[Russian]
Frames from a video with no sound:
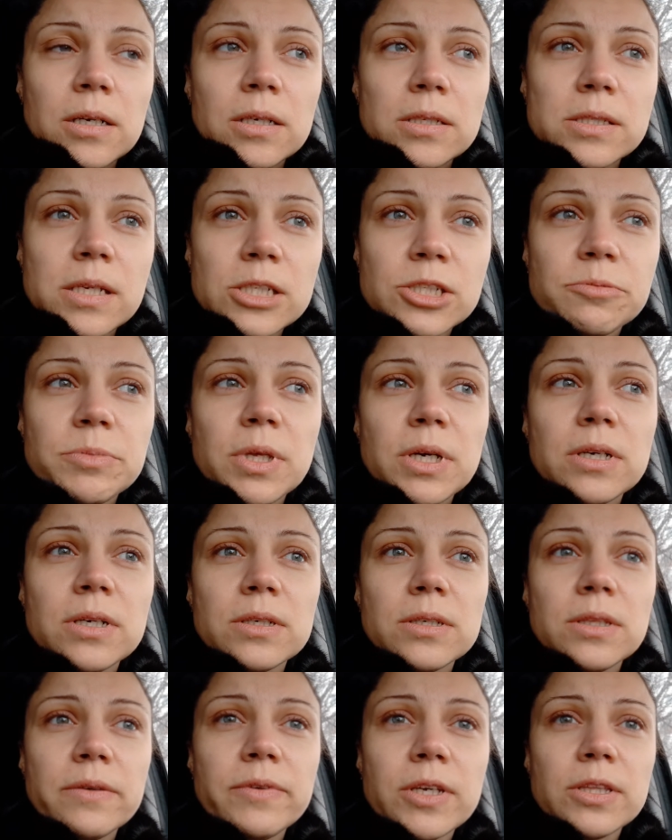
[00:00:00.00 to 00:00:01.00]
скажем так,
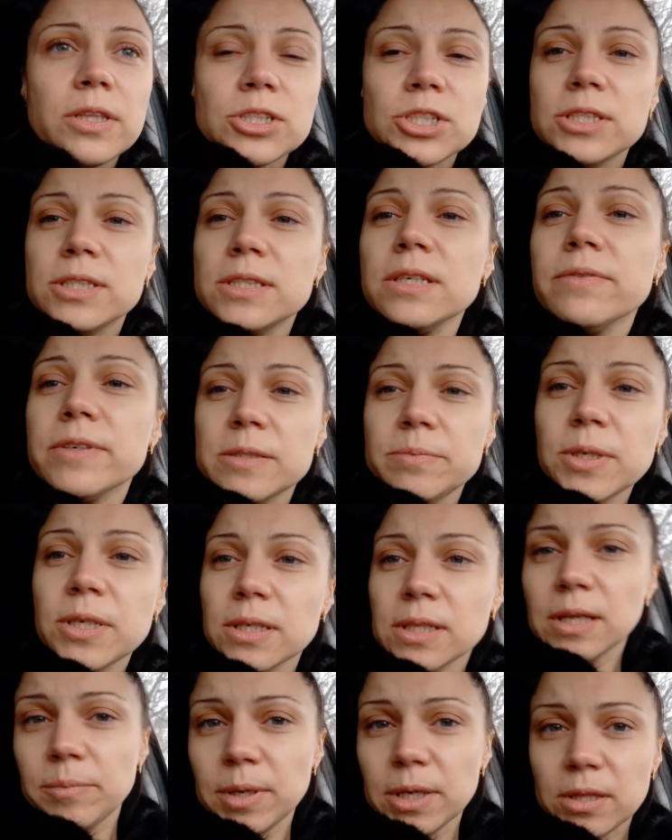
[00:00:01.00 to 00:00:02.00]
наверное, 6-8
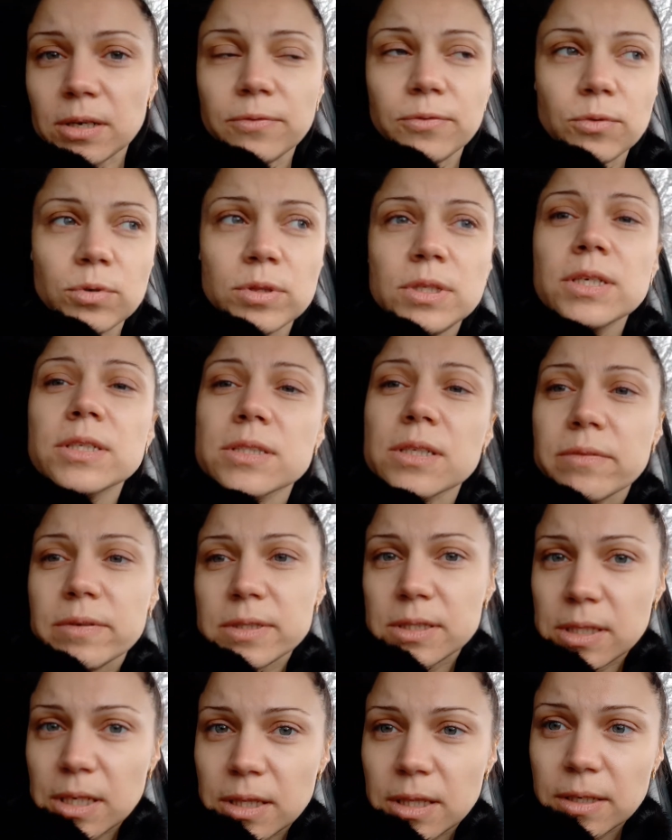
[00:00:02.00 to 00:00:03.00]
километров от детского
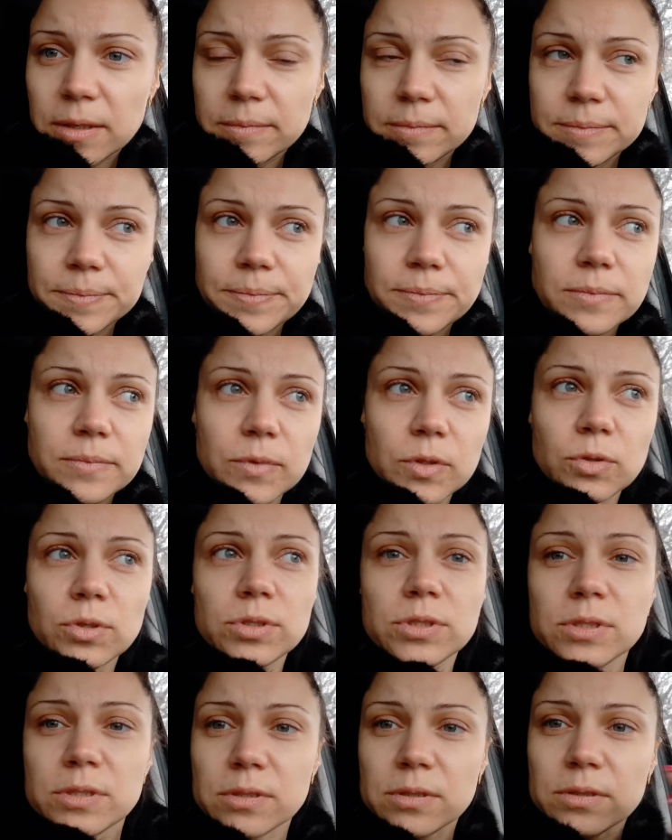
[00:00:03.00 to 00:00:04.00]
сада. То есть